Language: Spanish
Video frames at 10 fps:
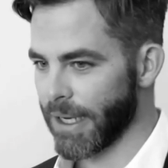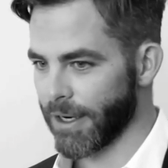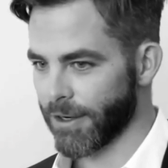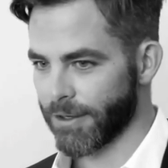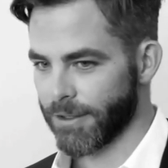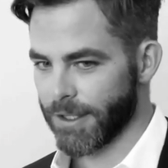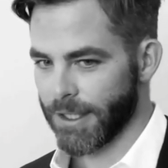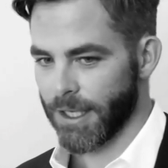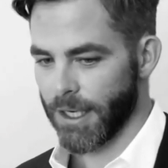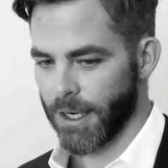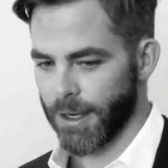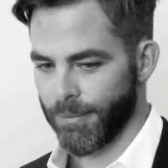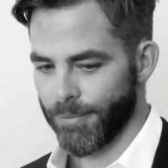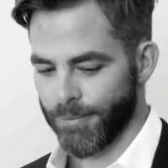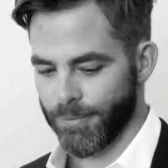en cada sílaba,
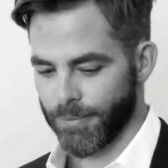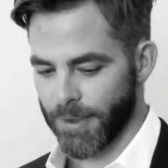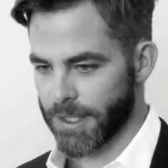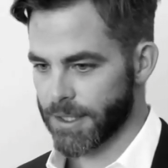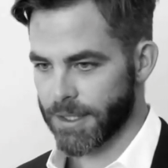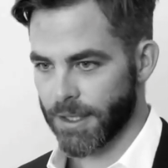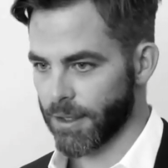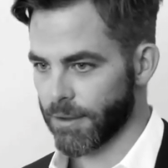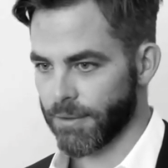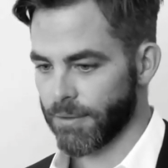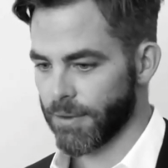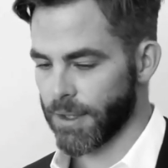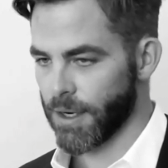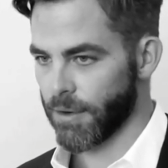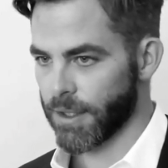estás tejiendo el
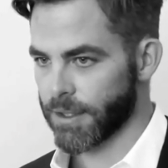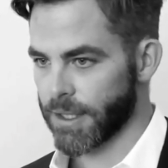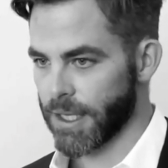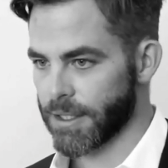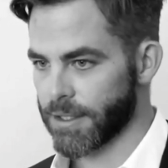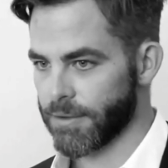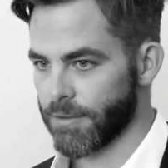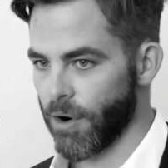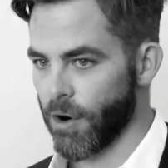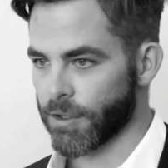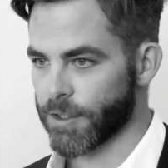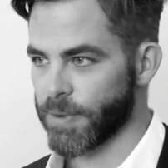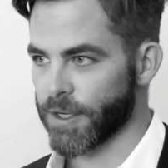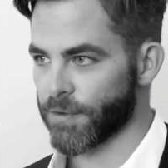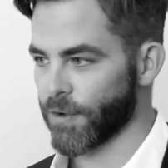hechizo de una voz que no
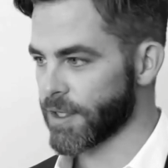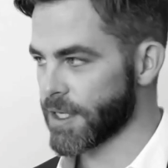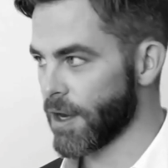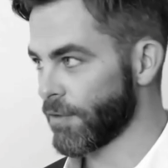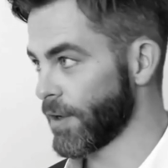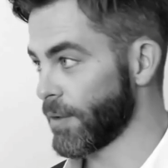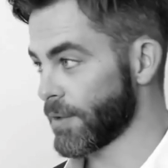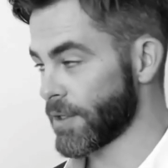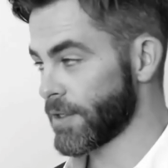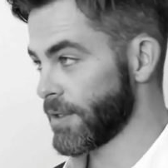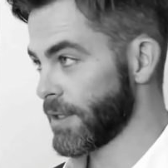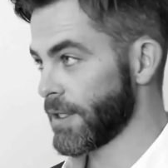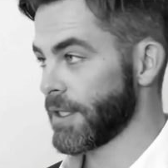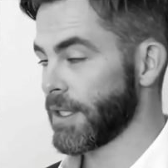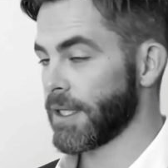solo se escucha,
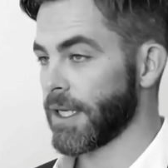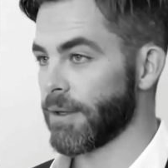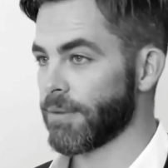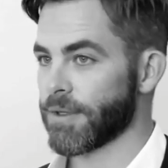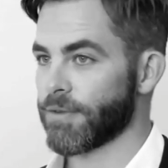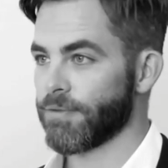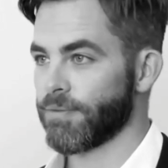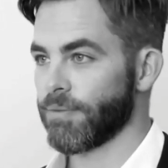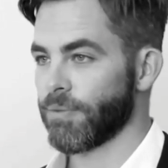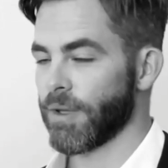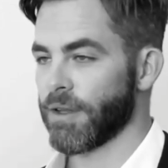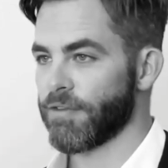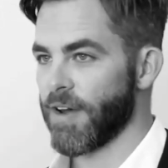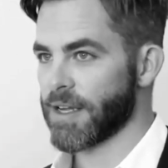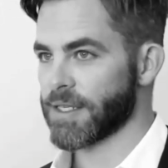sino que envuelve y
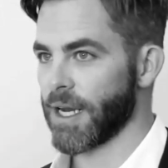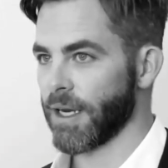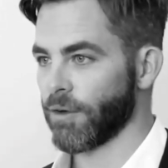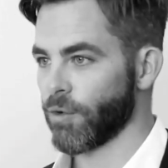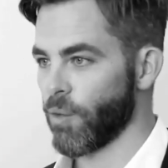encanta.